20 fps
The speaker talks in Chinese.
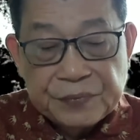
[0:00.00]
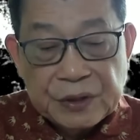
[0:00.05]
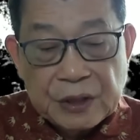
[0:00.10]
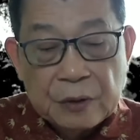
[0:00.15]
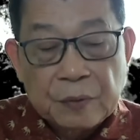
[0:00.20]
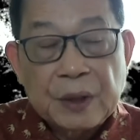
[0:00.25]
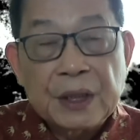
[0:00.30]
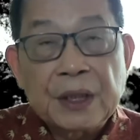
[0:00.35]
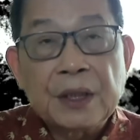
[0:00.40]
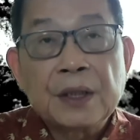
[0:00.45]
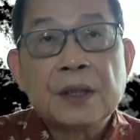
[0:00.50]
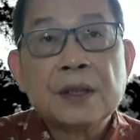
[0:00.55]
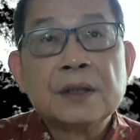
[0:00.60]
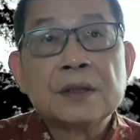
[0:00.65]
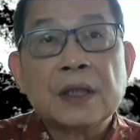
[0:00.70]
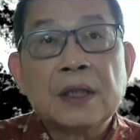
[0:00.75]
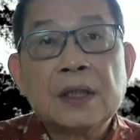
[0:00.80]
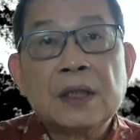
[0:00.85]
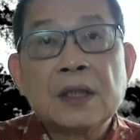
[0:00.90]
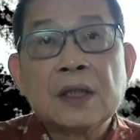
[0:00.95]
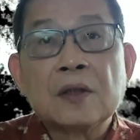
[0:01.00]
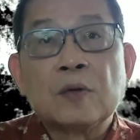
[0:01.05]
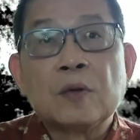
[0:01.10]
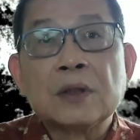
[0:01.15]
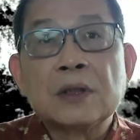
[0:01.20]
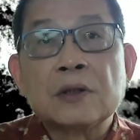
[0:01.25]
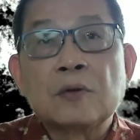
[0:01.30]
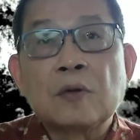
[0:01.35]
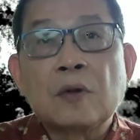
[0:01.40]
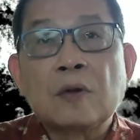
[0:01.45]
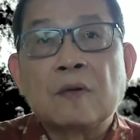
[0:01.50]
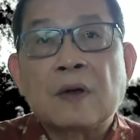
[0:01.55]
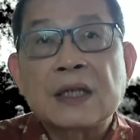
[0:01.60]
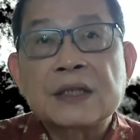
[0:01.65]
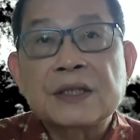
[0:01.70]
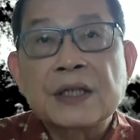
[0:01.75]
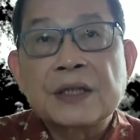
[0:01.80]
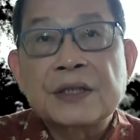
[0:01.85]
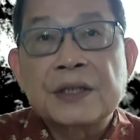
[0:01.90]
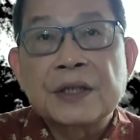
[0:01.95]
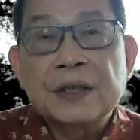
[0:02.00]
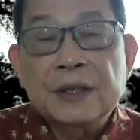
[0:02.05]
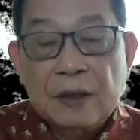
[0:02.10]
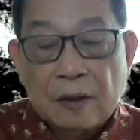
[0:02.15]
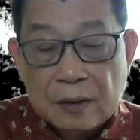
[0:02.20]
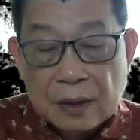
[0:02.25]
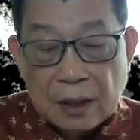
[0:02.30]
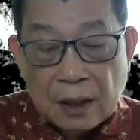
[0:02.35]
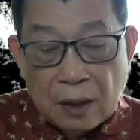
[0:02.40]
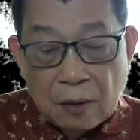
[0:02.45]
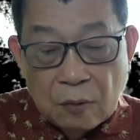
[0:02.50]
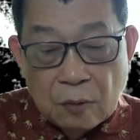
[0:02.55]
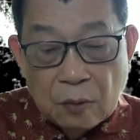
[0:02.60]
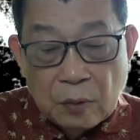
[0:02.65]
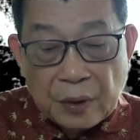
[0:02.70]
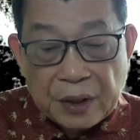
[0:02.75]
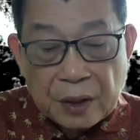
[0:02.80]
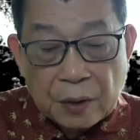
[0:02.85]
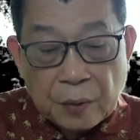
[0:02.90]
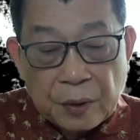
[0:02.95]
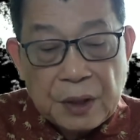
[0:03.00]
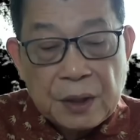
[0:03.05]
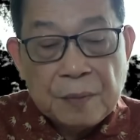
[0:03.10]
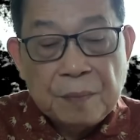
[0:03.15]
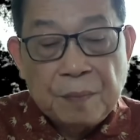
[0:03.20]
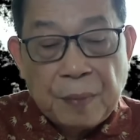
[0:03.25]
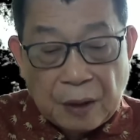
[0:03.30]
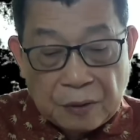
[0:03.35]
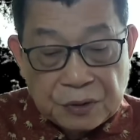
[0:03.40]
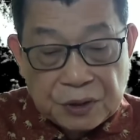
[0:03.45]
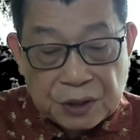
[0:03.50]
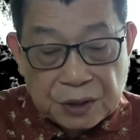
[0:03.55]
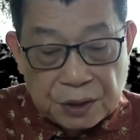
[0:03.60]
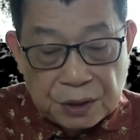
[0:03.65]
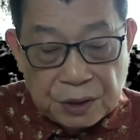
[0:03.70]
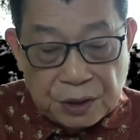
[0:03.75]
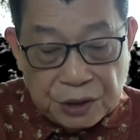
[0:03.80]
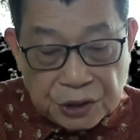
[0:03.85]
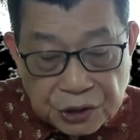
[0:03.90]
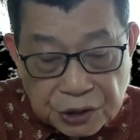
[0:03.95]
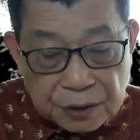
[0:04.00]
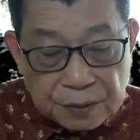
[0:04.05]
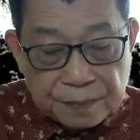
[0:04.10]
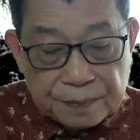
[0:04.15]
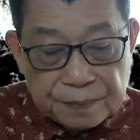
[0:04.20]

因为德国的对华政策要跟欧委会保持一致。